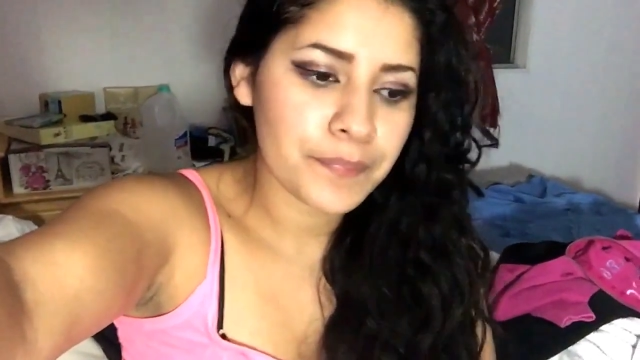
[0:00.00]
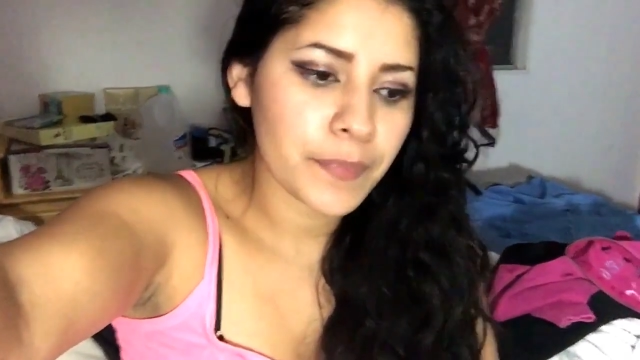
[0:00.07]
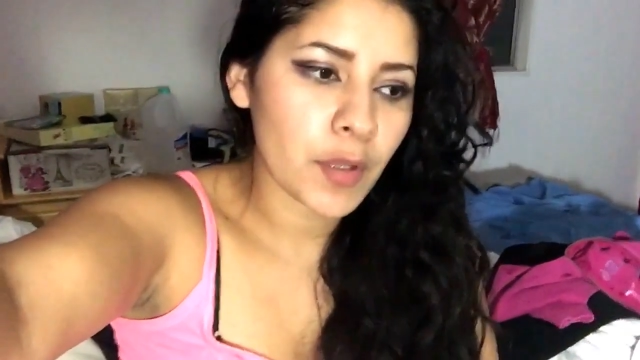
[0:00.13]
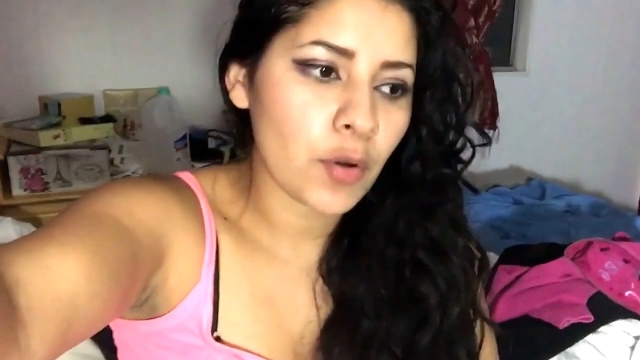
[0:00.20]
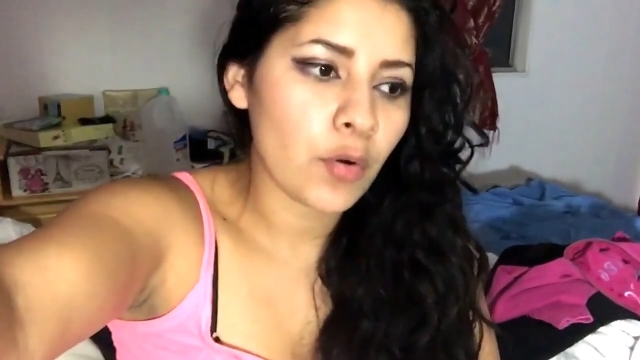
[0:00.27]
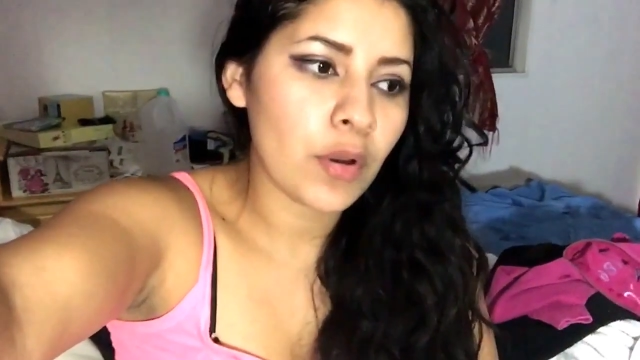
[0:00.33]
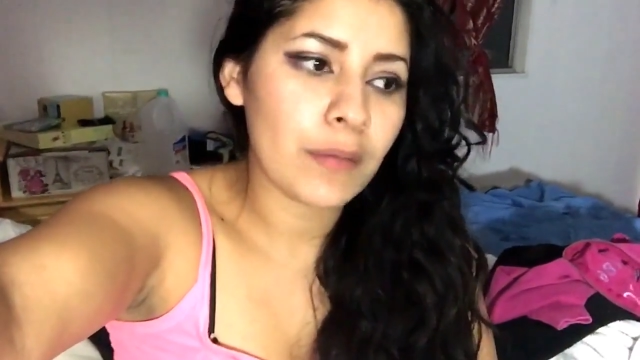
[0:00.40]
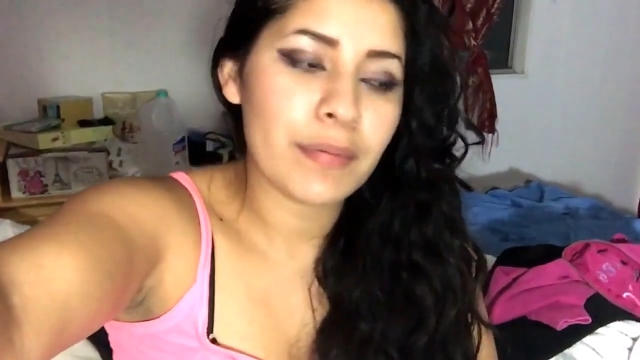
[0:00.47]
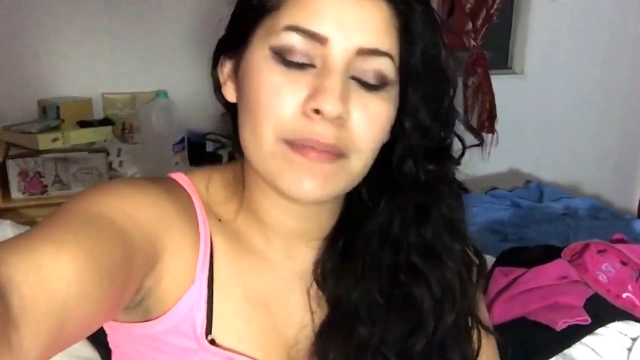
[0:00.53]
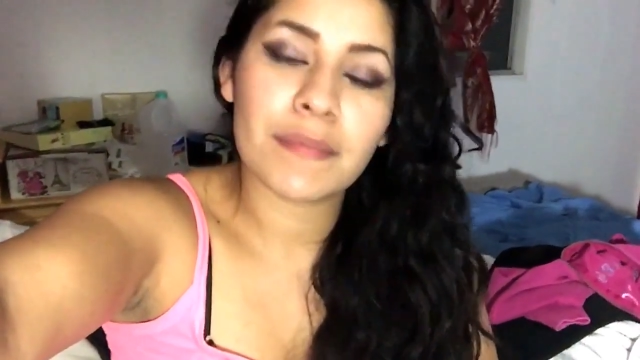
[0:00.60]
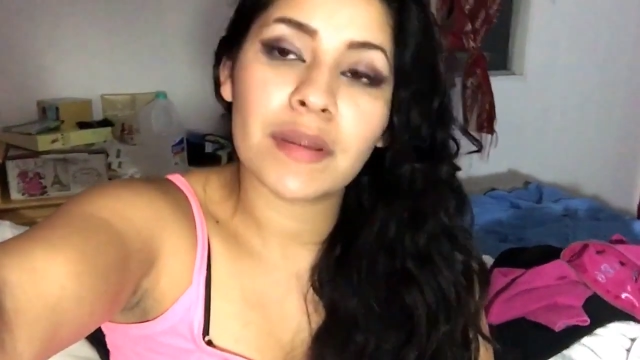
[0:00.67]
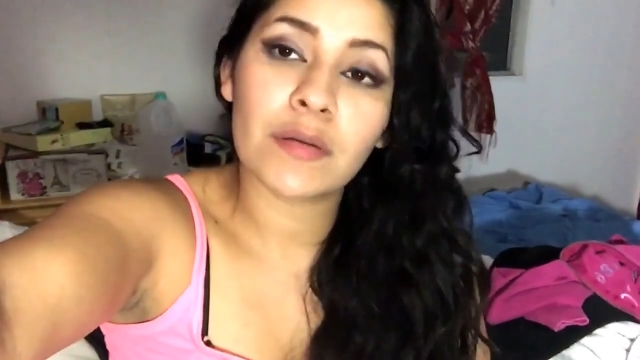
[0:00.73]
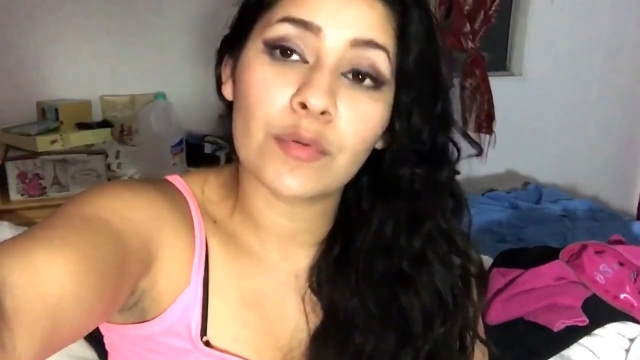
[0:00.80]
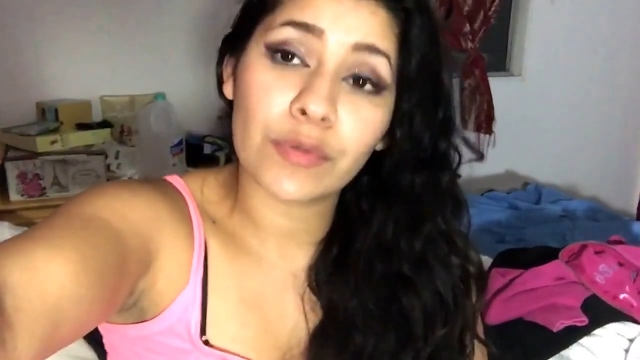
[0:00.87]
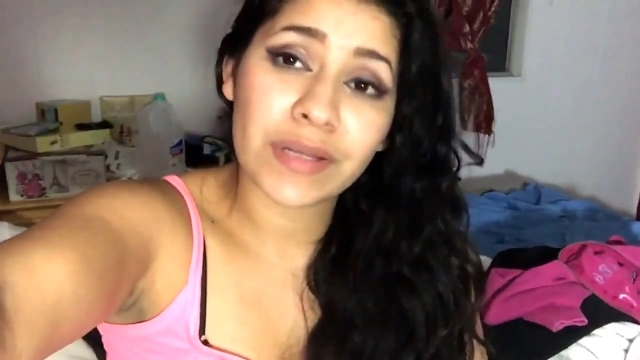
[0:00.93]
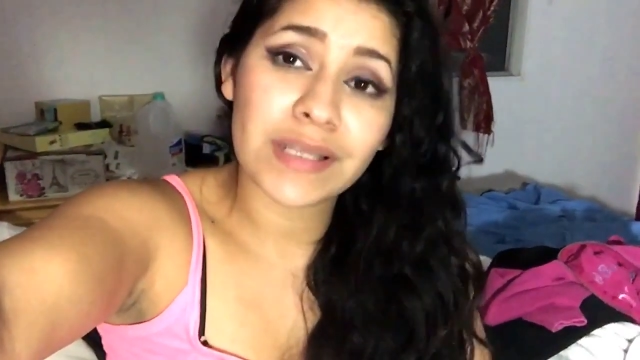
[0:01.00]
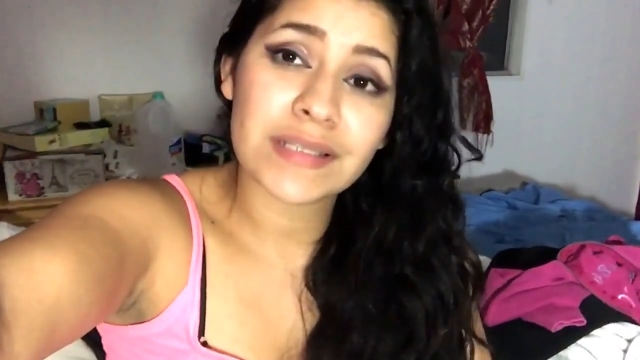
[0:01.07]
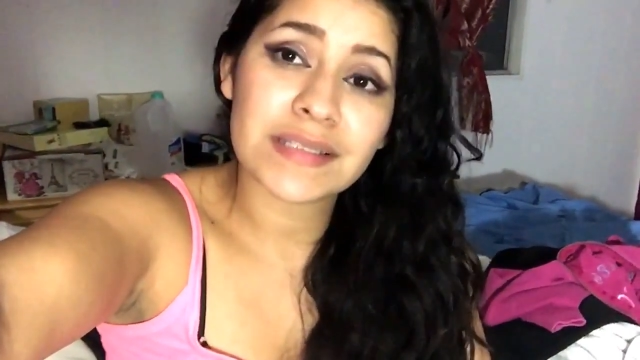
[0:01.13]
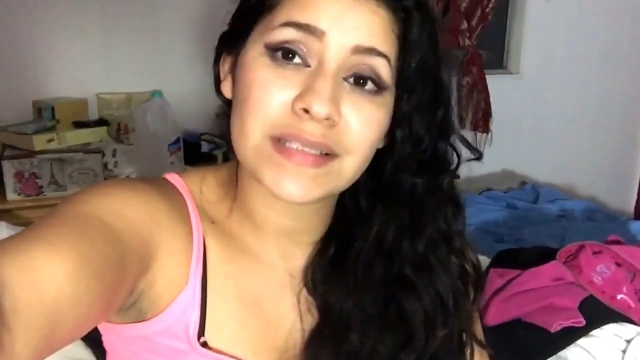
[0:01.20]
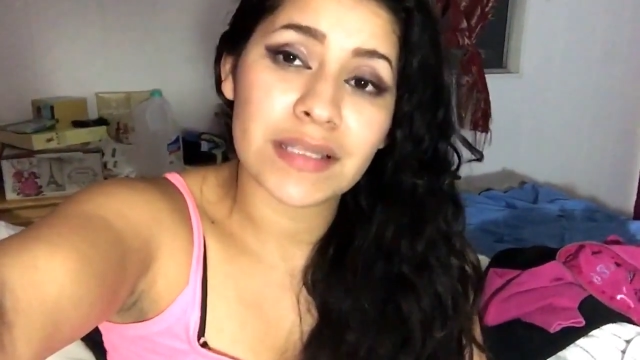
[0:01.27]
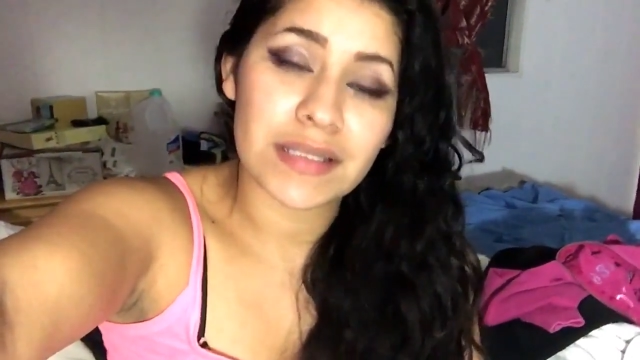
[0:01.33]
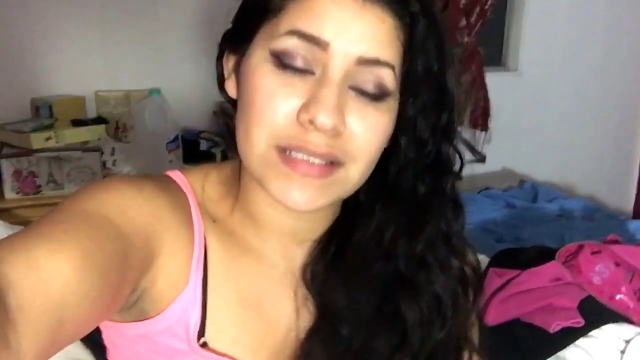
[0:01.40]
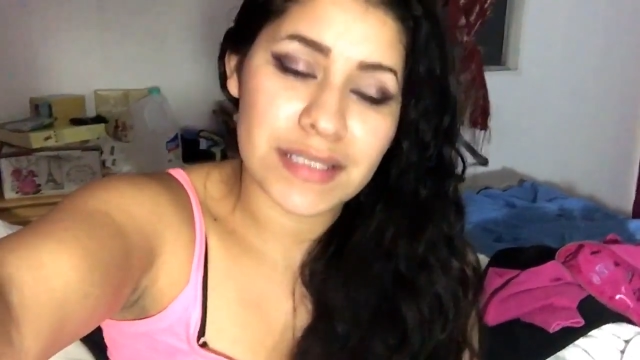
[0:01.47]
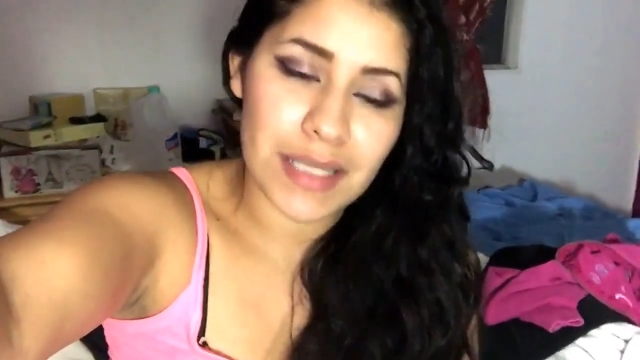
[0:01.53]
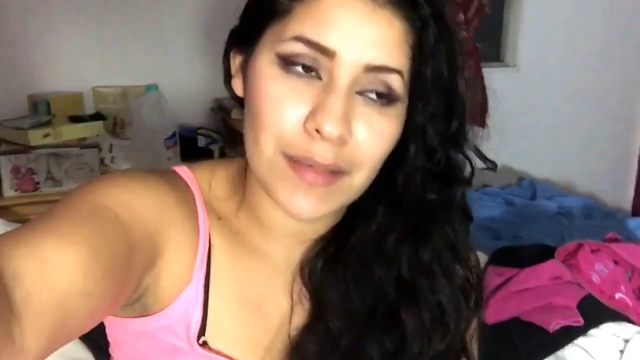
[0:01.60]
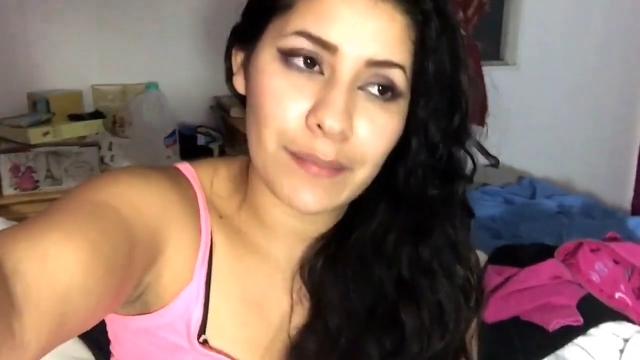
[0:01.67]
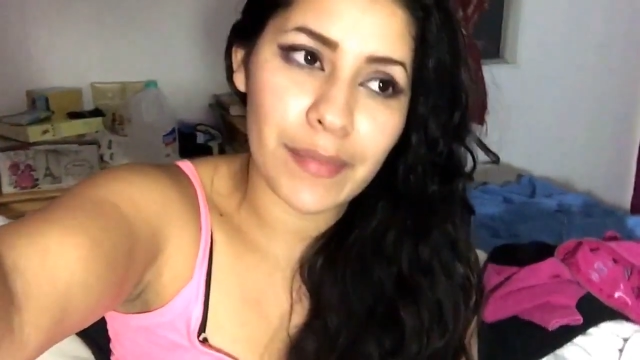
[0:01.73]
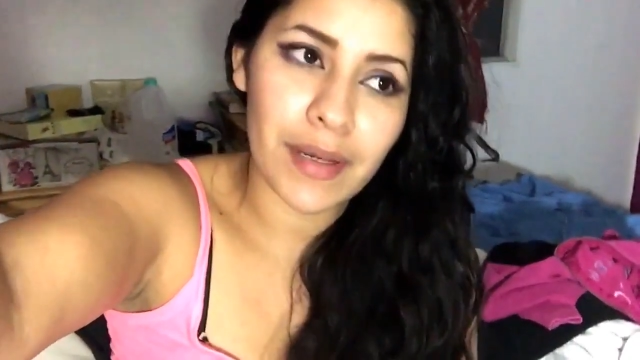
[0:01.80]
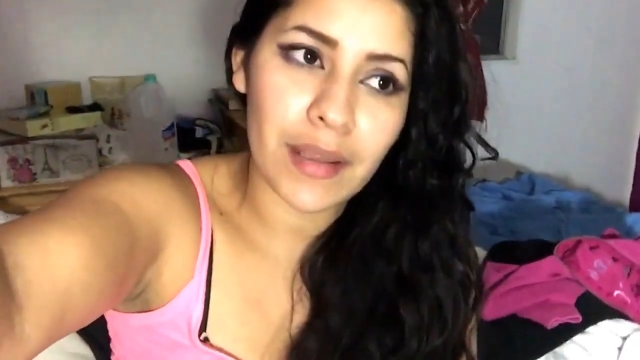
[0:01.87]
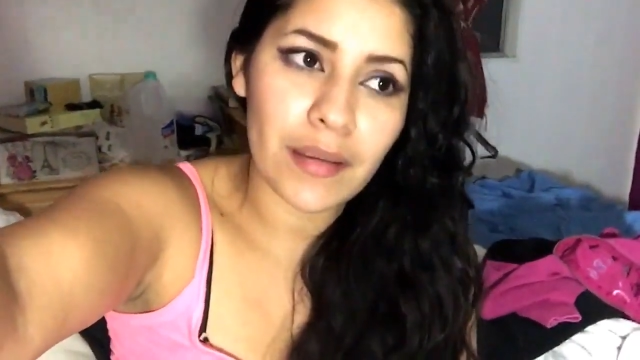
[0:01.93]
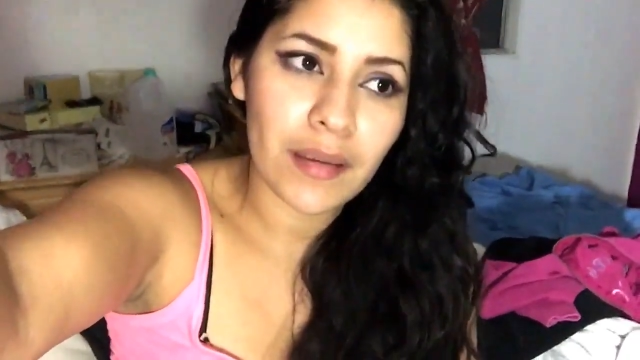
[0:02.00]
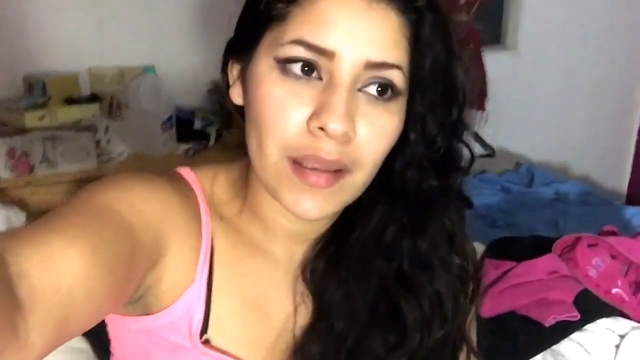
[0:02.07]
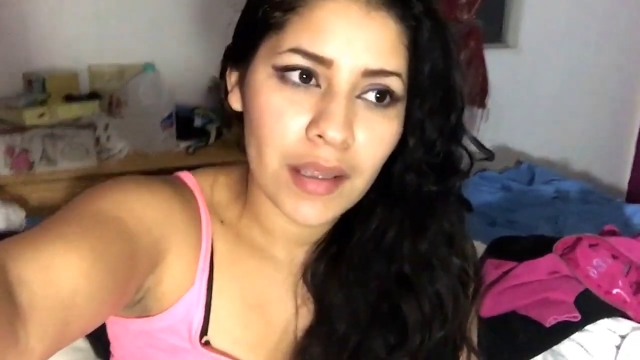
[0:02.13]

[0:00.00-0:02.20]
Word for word: o el primer lunes de diciembre.